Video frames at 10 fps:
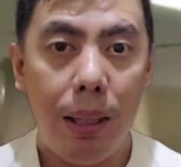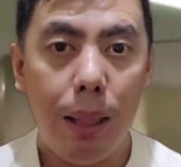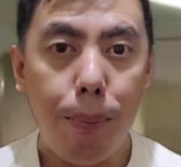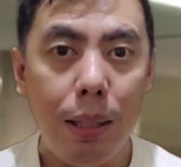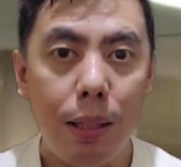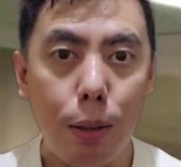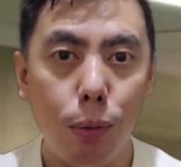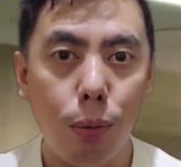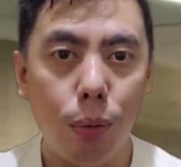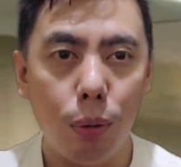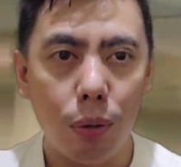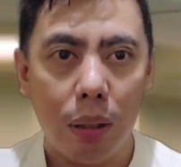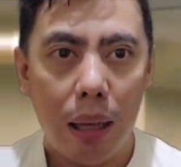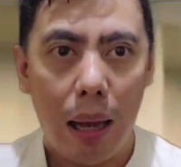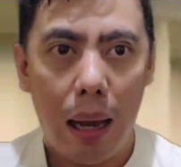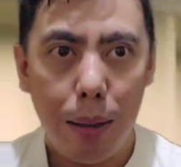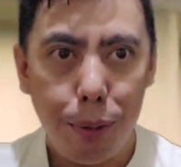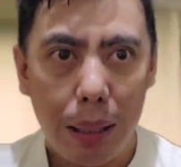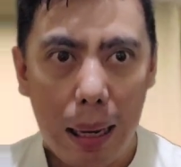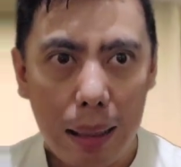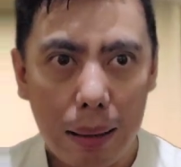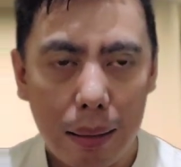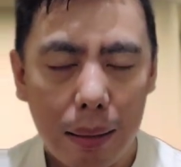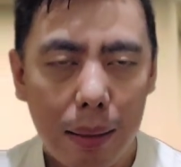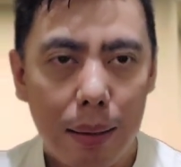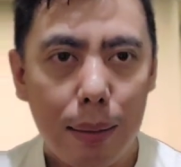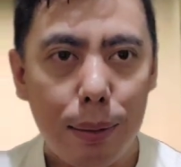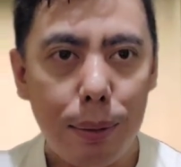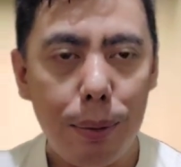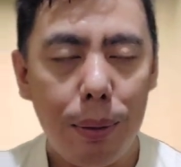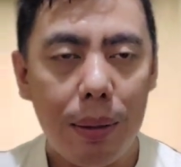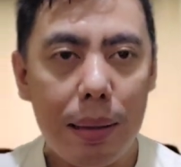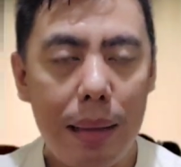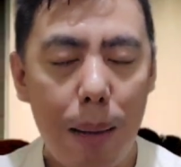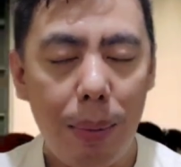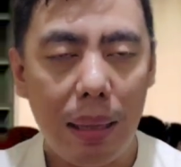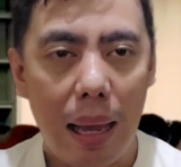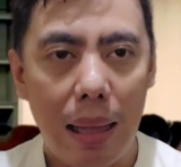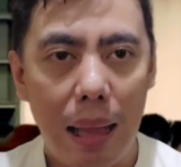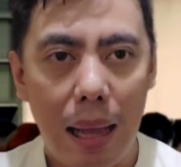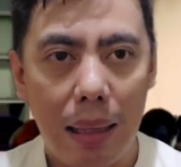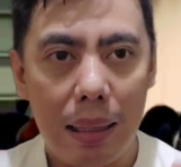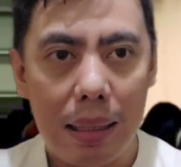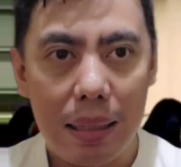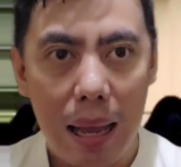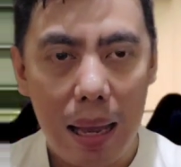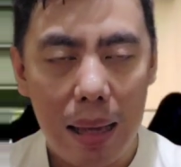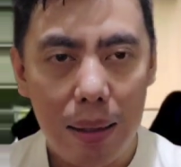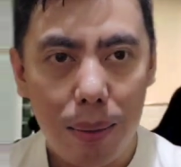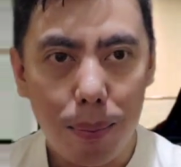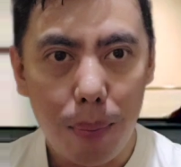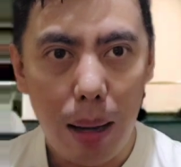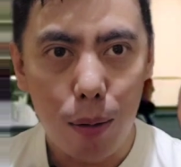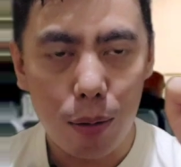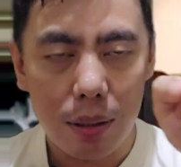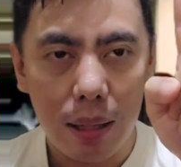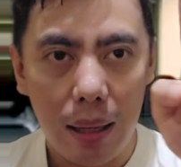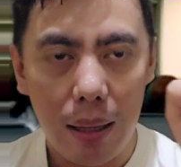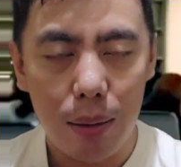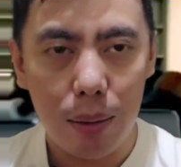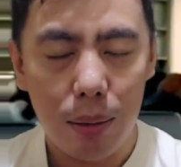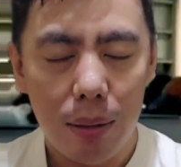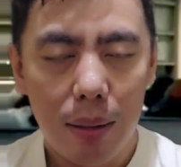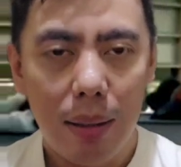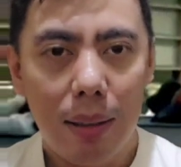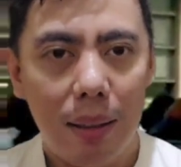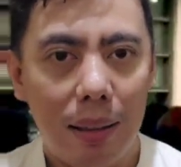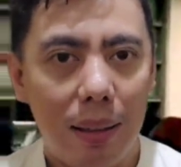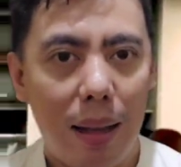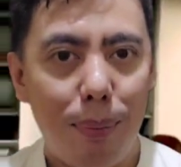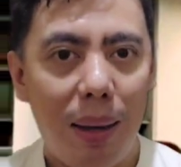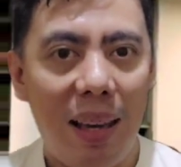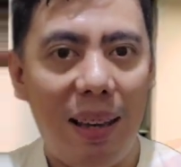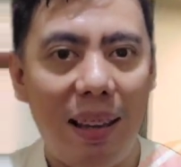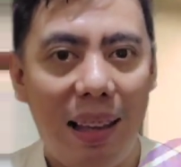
Maliban sa surot, ano yan? So, namataan ang isang mouse. Ayan no, grabe,